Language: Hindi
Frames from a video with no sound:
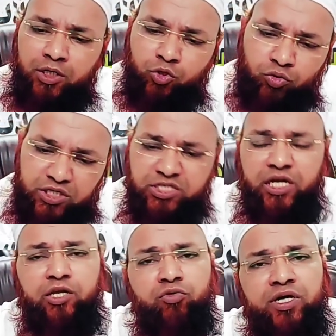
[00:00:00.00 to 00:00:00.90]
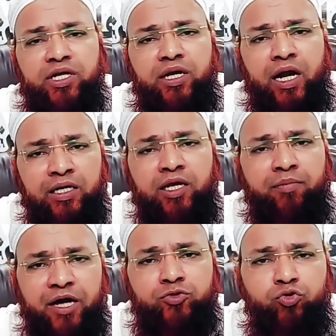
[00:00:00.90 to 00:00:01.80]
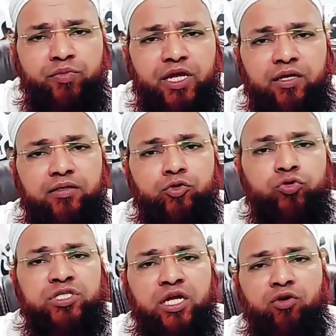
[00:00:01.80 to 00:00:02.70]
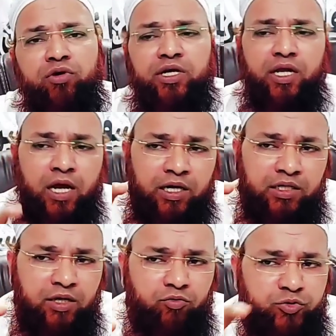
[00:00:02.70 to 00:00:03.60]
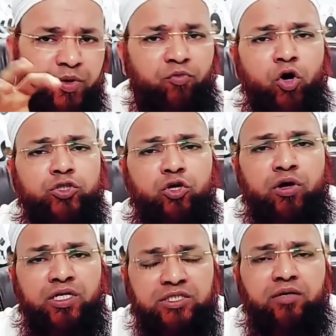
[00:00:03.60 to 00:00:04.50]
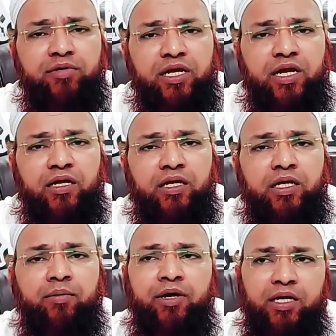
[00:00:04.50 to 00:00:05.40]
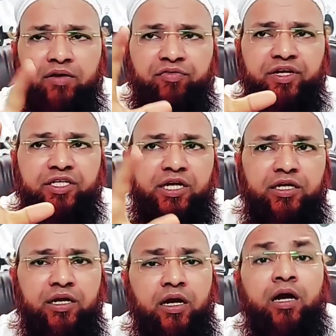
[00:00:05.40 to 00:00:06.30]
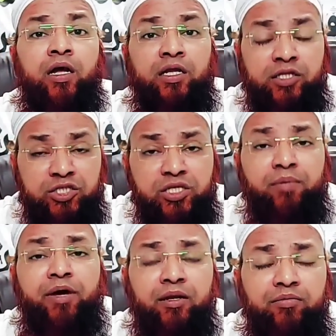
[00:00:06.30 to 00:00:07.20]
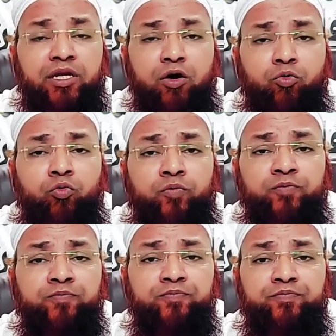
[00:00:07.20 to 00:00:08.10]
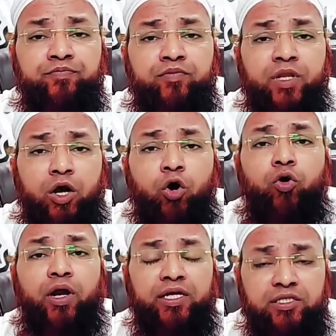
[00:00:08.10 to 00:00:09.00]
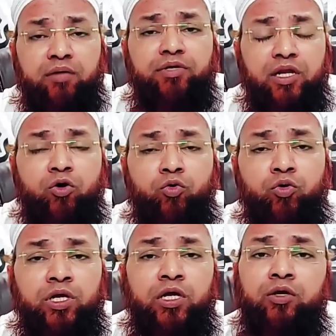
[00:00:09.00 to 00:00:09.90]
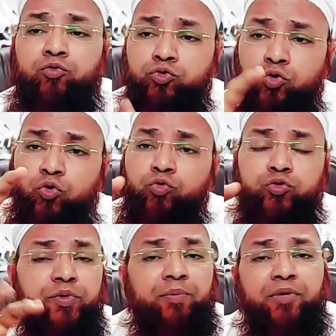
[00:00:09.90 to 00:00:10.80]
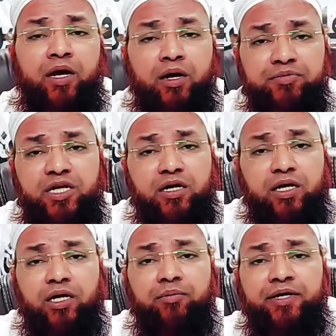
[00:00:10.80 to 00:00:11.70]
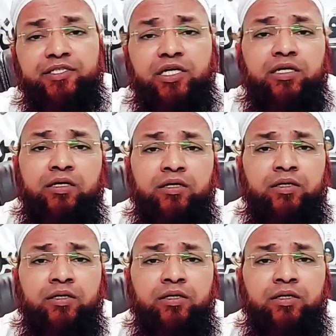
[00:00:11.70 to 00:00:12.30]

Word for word: क्योंकि सिक्योरिटी गार्ड के बाजू में है तो सिक्योरिटी गार्ड की उस पर वॉच और नज़र भी रहेगी कि भाई रेफ्रिजरेटर का गलत इस्तेमाल भी ना हो और ऐसा भी ना हो कि कुछ लोग उस पर अपना कब्ज़ा करके बैठ जाए